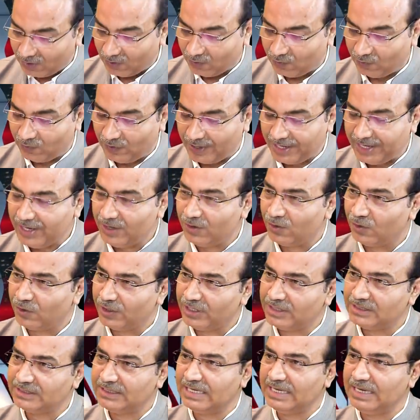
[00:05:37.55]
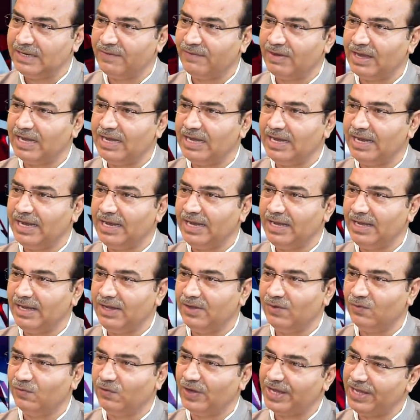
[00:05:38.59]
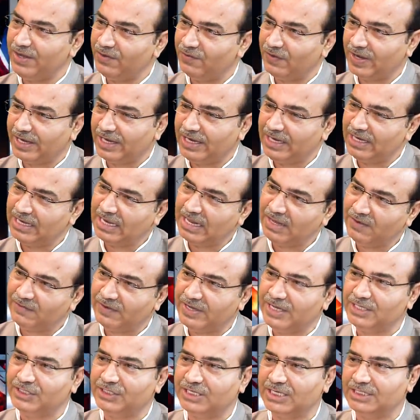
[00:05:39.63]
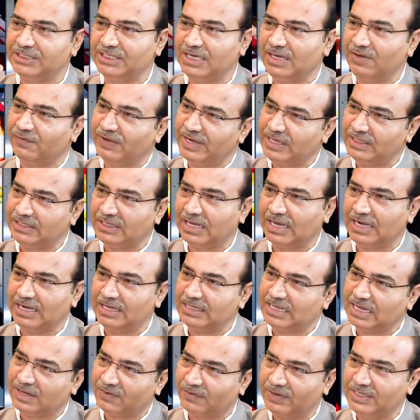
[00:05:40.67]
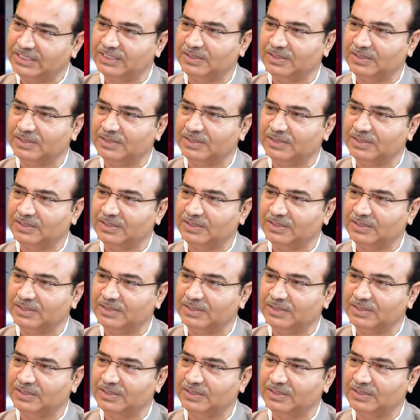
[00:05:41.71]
वही नोटिस देने वाले हैं वही वकील हैं वही जज हैं वही थानेदार वही